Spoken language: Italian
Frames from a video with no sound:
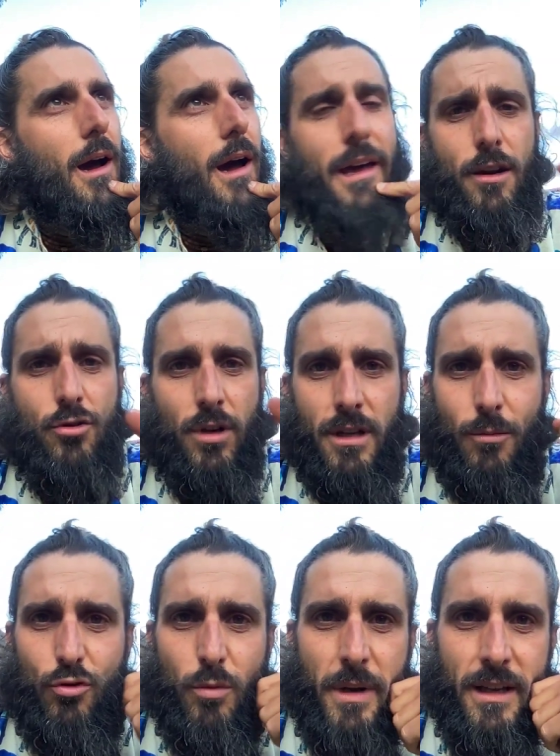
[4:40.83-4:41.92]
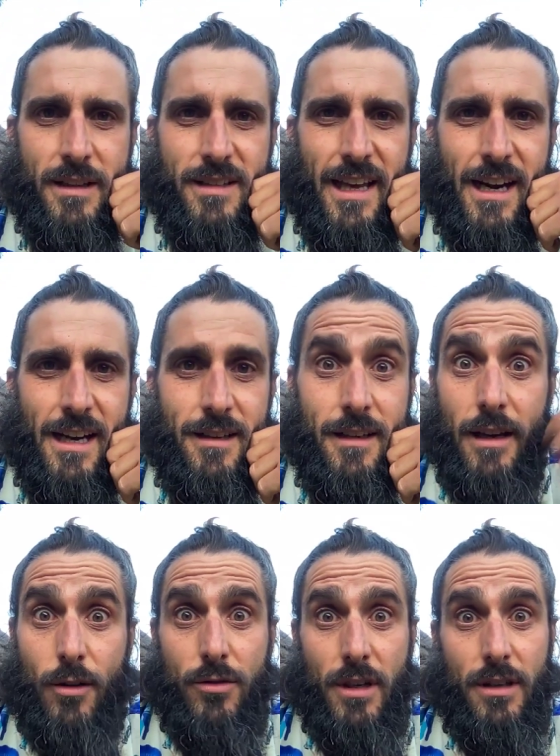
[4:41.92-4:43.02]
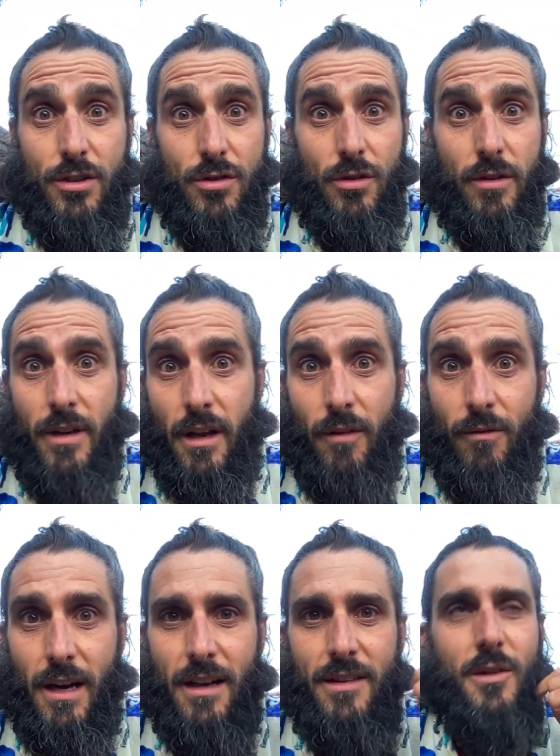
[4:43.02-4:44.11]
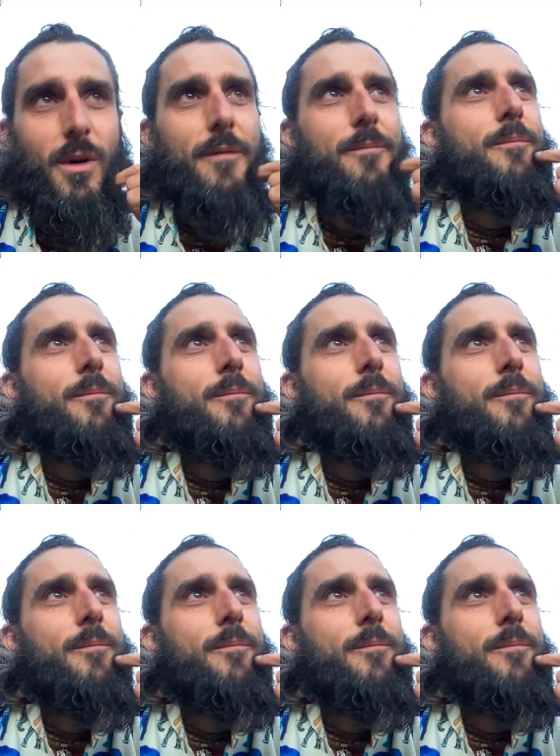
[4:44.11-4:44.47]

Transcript: hai ragione, andiamo sul pianeta Terra. E così ha deciso di venire in vacanza qua.